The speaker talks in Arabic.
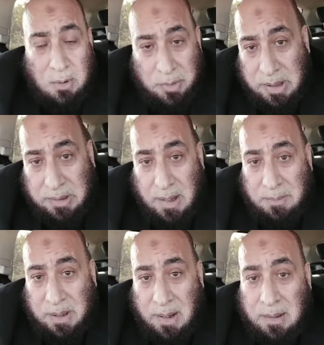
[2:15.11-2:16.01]
أو إيه
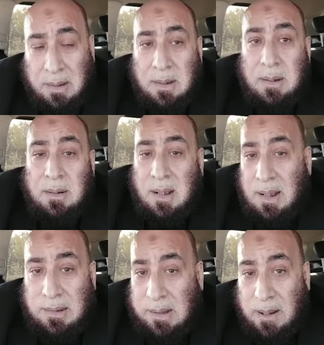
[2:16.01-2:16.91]
تعبيرها
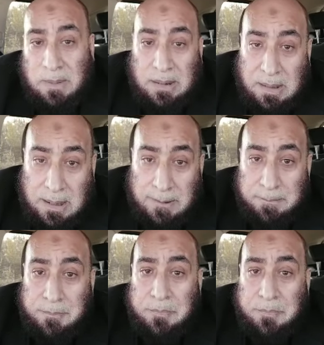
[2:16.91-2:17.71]
قال ده معناه